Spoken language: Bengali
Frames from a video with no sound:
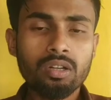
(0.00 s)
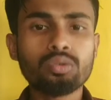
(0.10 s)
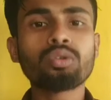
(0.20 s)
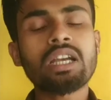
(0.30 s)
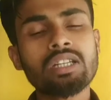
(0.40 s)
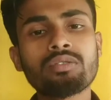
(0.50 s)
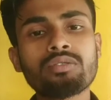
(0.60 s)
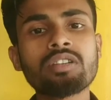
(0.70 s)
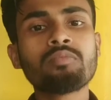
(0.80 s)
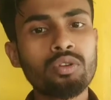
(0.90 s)
তো আশা
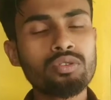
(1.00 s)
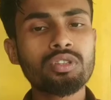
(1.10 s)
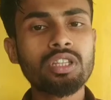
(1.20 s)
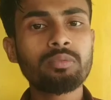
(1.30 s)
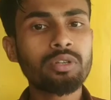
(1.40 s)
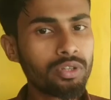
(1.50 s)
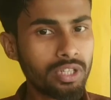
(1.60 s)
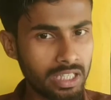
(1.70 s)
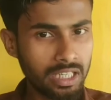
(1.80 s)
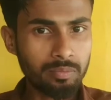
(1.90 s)
করছি মনোযোগ দিয়ে
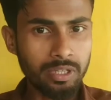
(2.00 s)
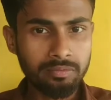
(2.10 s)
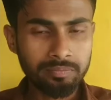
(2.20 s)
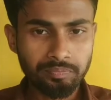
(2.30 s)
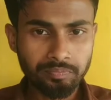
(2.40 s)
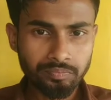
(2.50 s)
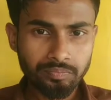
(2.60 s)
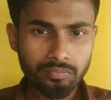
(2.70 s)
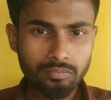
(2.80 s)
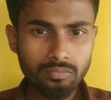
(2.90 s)
ভিডিওটি দেখবেন
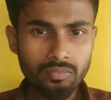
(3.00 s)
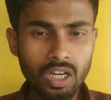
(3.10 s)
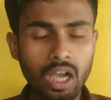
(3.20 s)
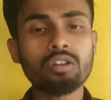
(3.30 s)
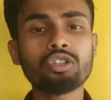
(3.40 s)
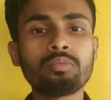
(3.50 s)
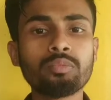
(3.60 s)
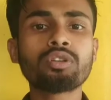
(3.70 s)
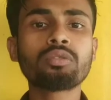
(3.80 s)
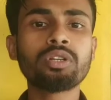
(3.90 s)
কারণ
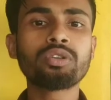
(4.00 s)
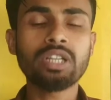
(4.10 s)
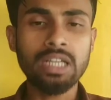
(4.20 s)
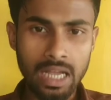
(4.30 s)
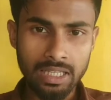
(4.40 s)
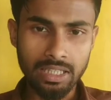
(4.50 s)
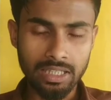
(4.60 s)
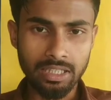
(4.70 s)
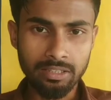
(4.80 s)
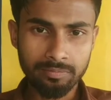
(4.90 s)
সম্পূর্ণ ভিডিওটি না
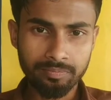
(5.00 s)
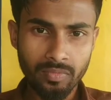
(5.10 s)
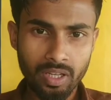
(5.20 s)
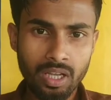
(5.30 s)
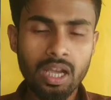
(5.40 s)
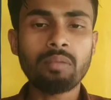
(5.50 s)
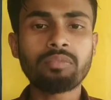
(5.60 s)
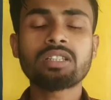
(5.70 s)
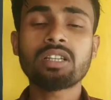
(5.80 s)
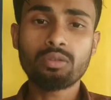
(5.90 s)
দেখলে
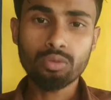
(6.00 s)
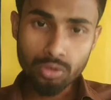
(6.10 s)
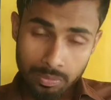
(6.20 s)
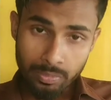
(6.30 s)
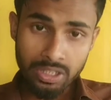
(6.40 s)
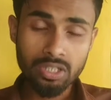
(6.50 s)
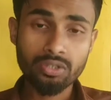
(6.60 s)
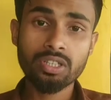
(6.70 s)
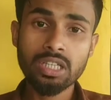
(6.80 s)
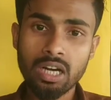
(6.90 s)
আপনারা যারা নতুন বিশেষ
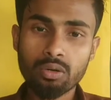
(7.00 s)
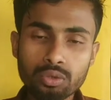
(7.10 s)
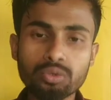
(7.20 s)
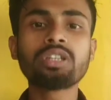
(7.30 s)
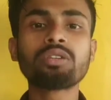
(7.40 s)
করে যারা নতুন